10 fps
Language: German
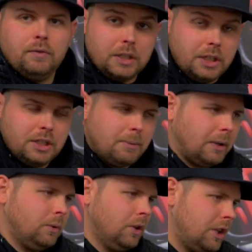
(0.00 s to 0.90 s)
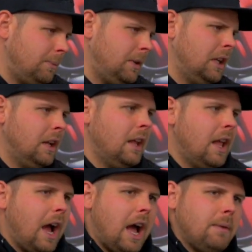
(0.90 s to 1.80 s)
unwahrscheinlich temperaturstabil,
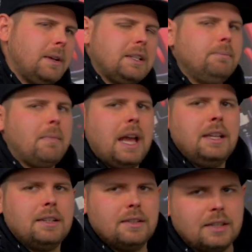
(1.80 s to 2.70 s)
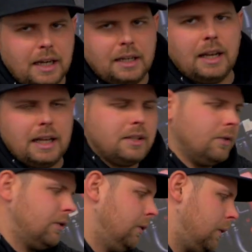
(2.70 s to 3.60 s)
aber sind meistens keine
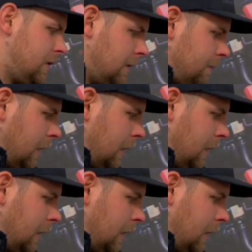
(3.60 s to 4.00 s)
leistungsfokussierten